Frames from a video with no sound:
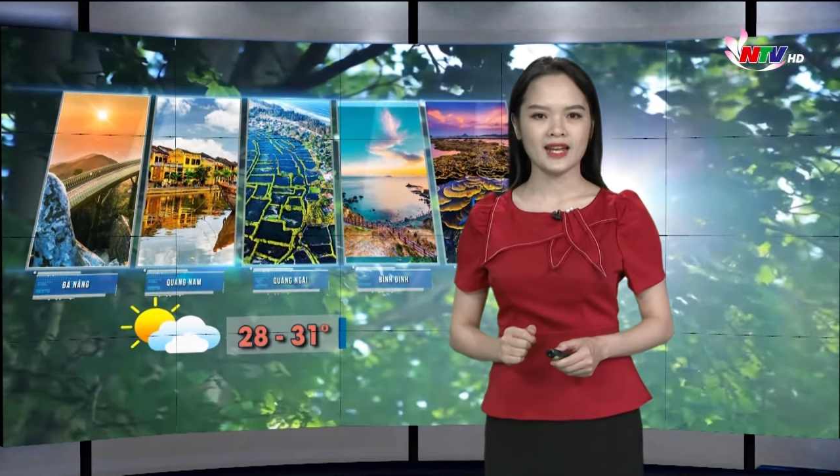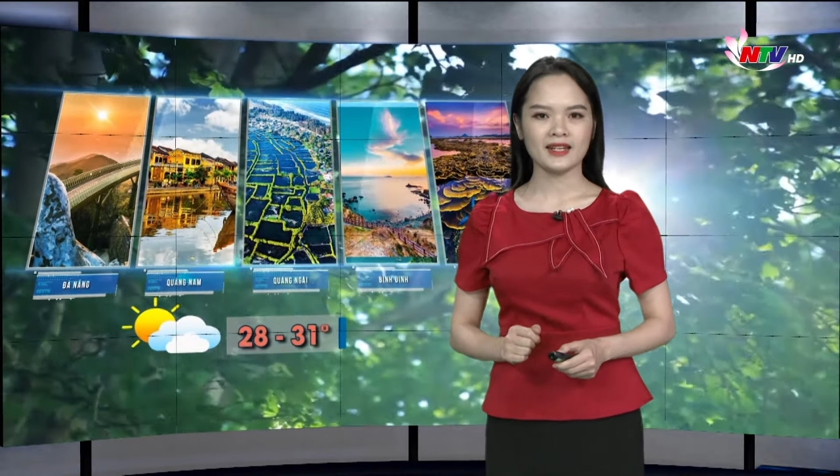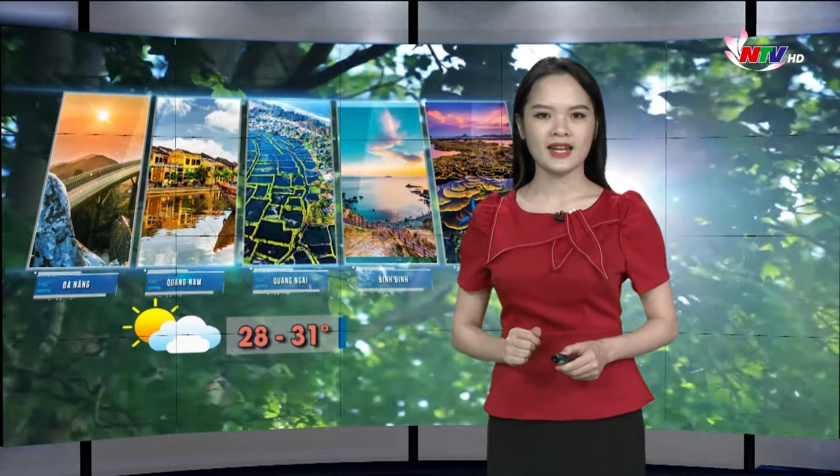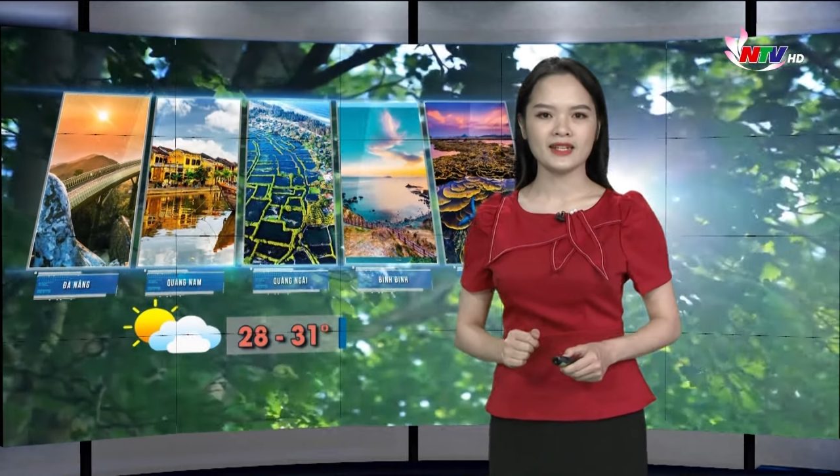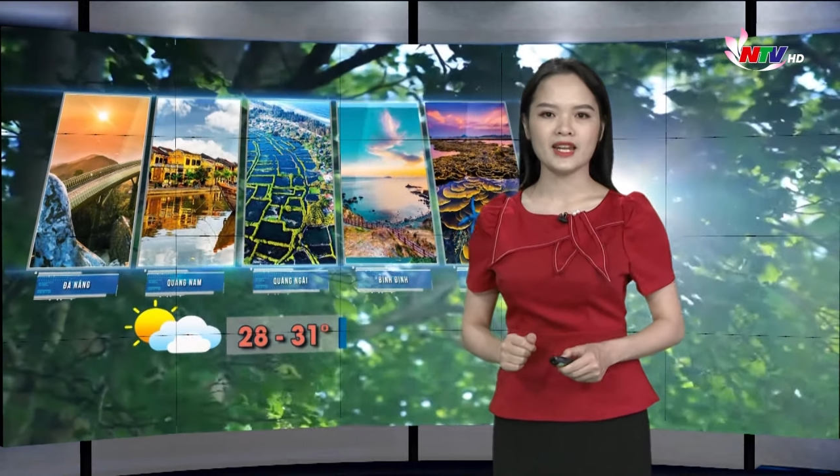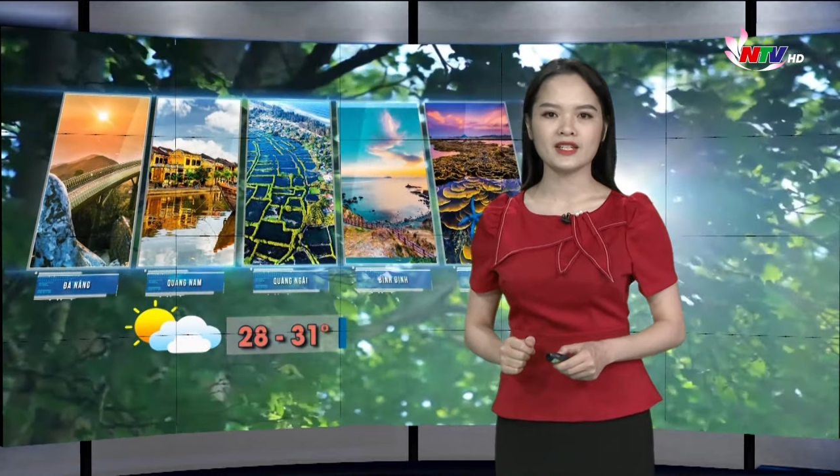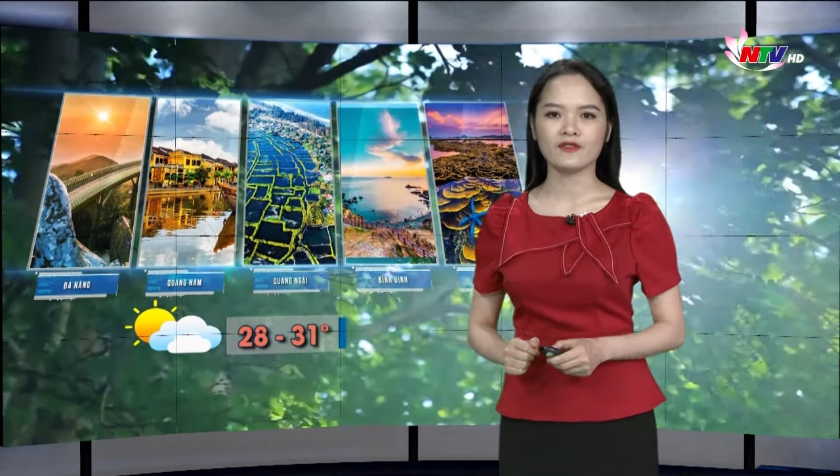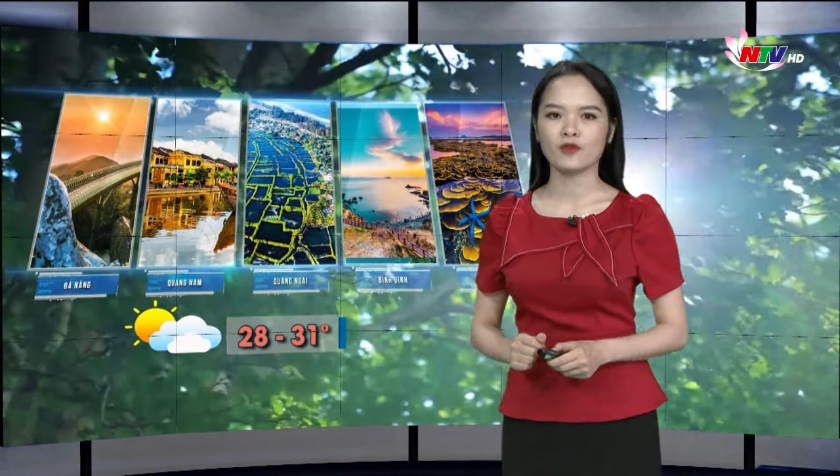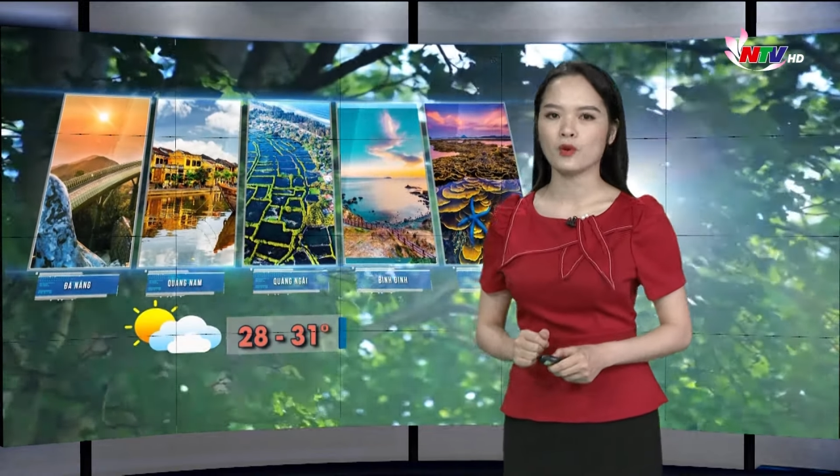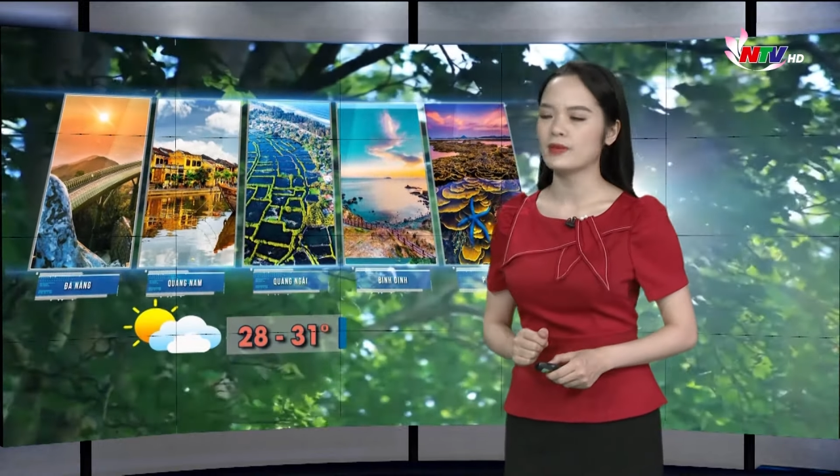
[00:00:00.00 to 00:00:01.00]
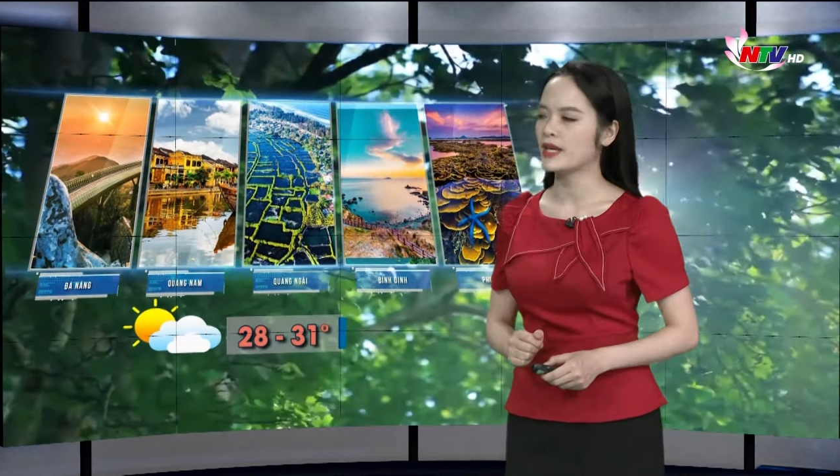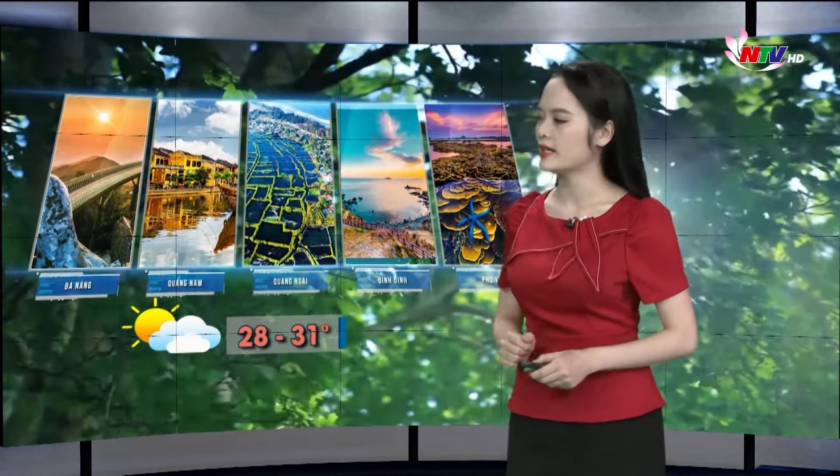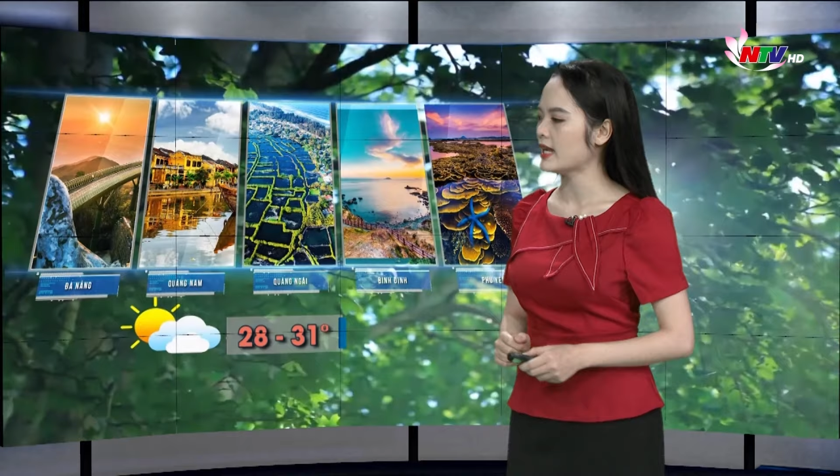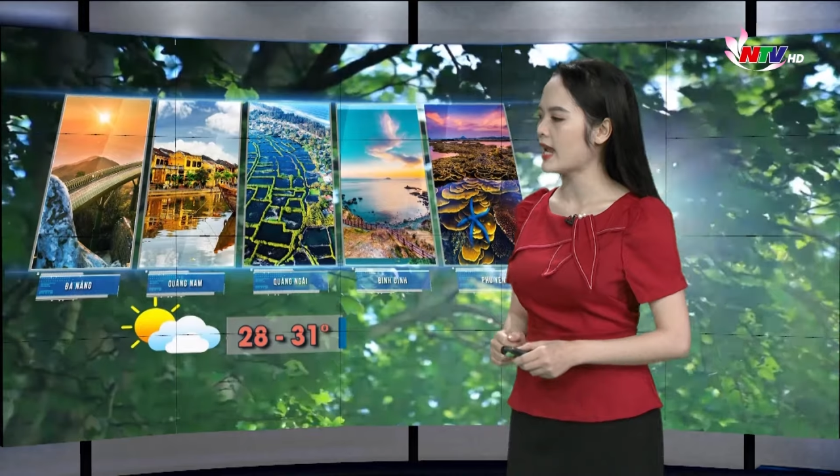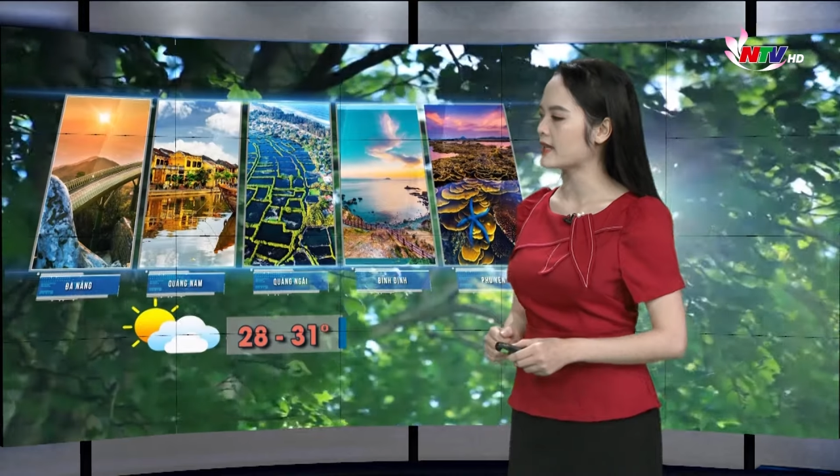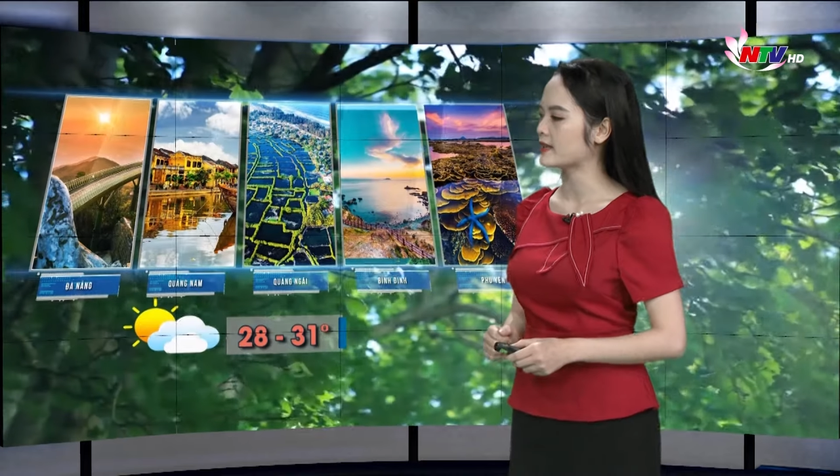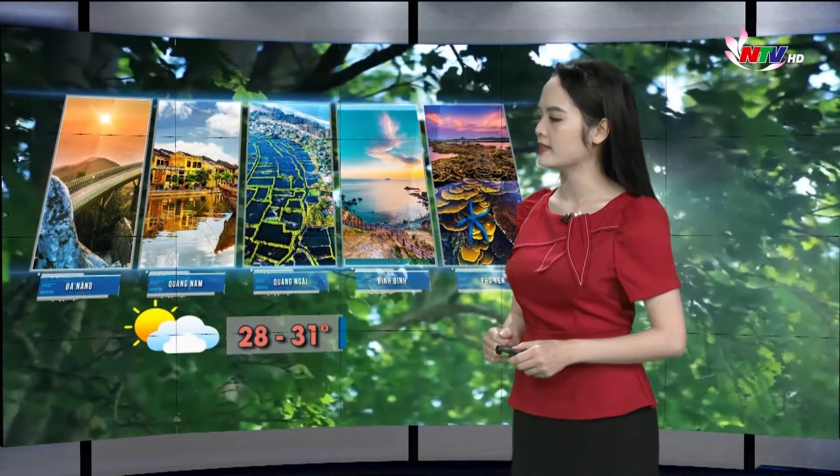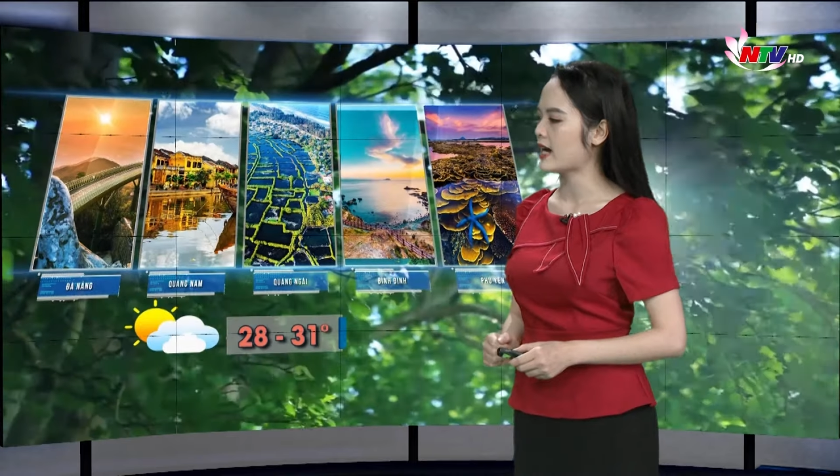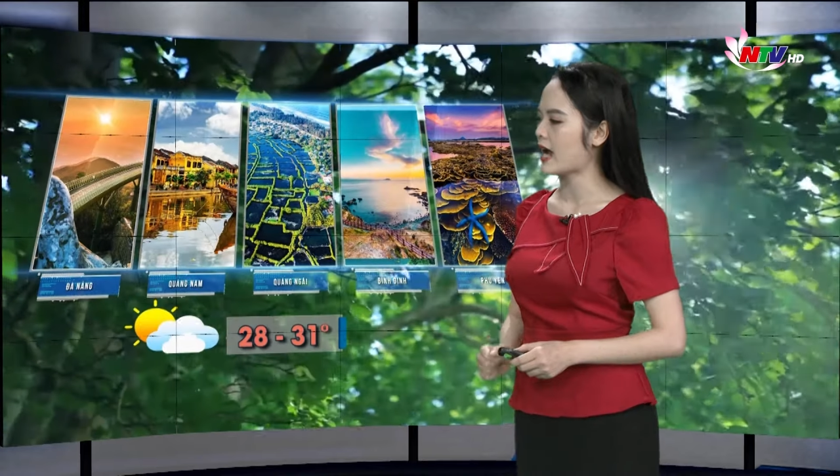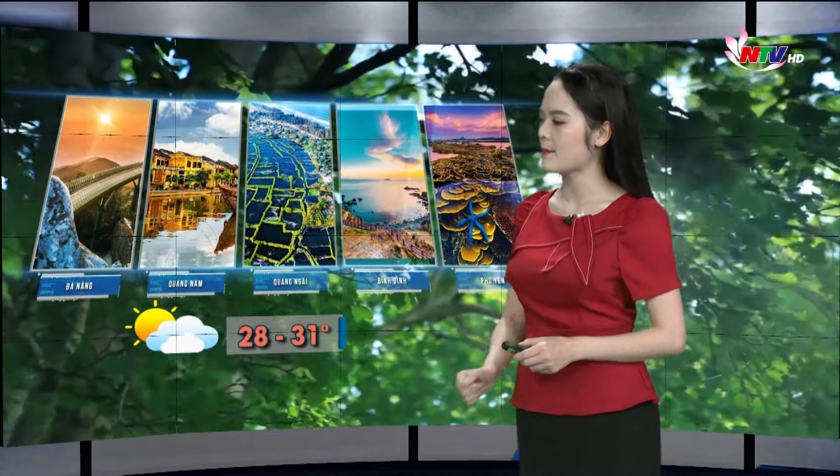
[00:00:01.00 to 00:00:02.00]
nên nền nhiệt phổ biến là
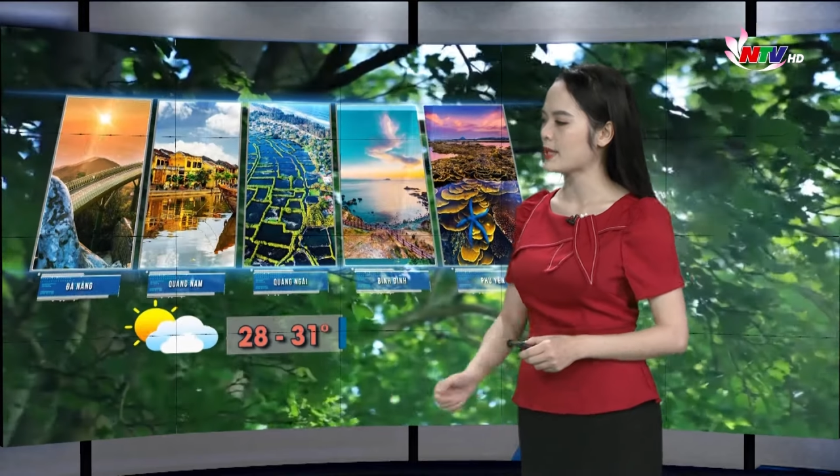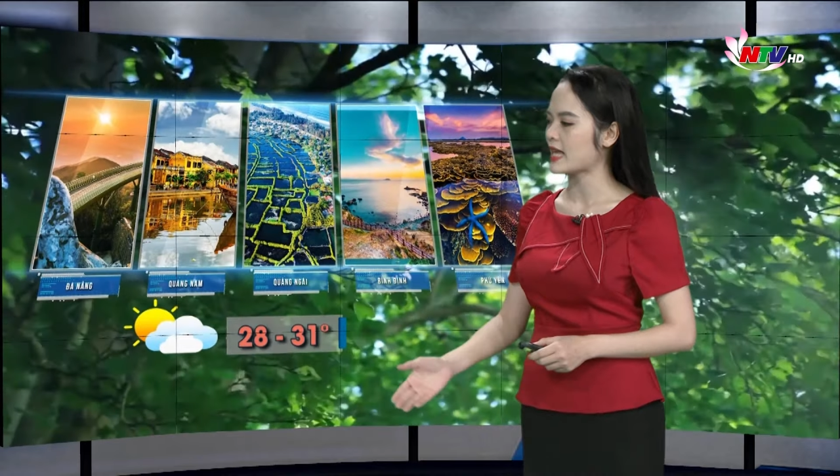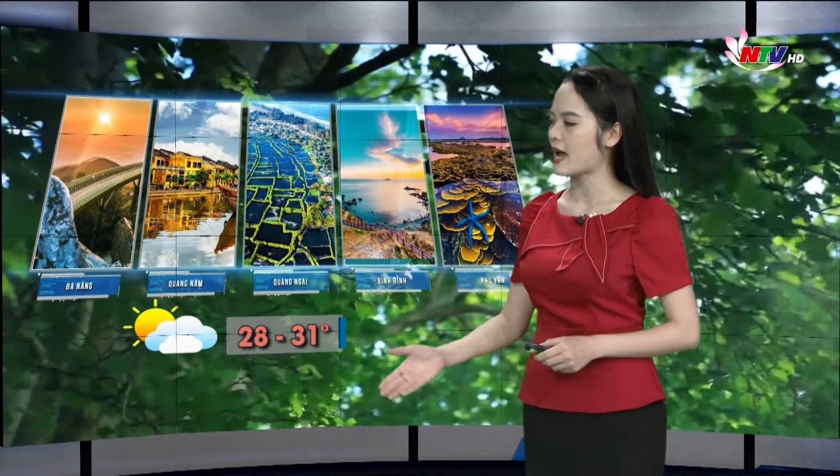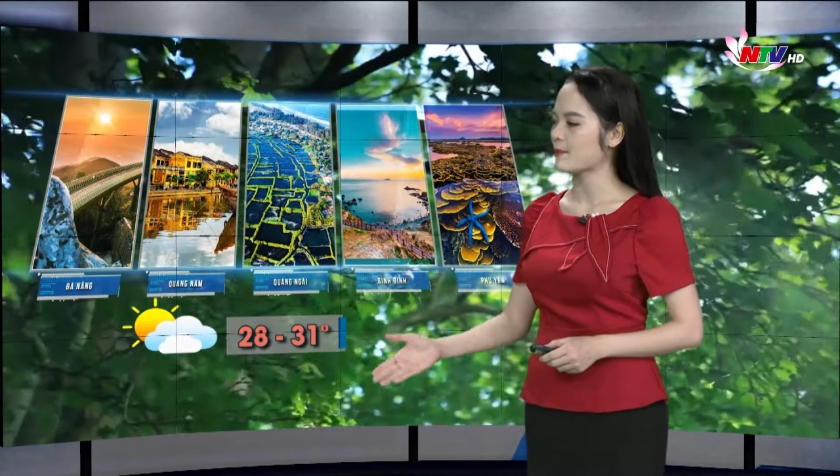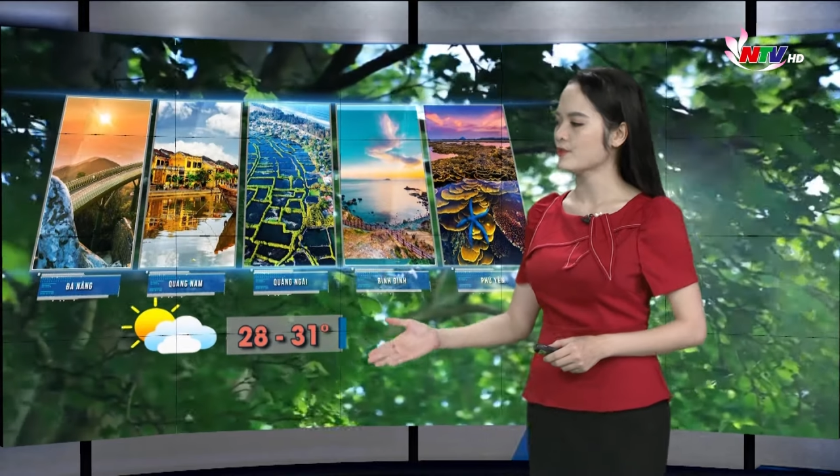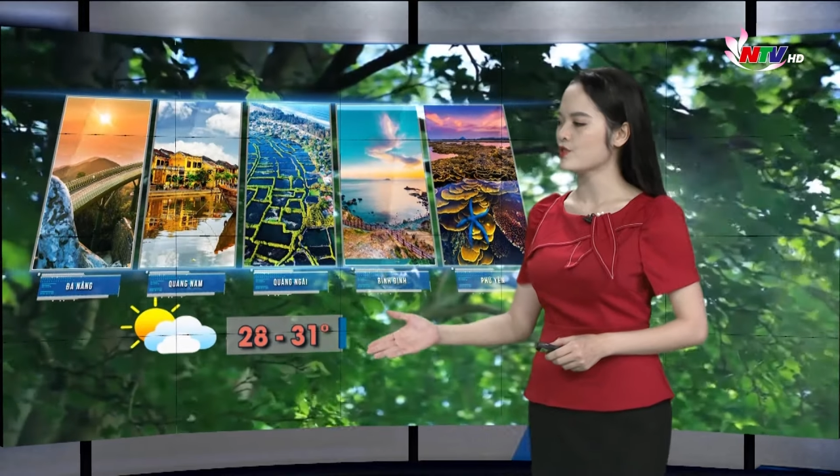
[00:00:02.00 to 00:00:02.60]
từ 28